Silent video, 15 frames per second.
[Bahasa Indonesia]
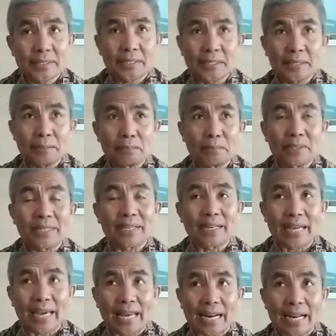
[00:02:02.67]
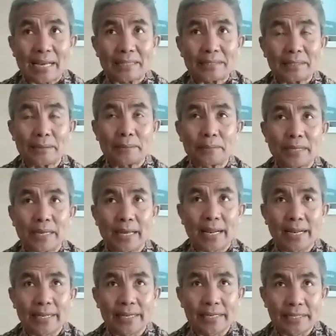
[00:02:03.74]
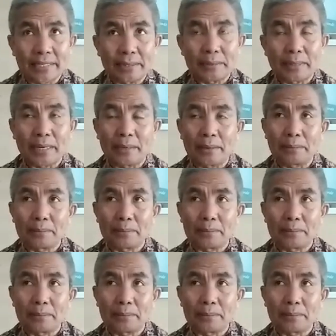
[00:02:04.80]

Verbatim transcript: yang juga didatangkan dari Fakultas Sastra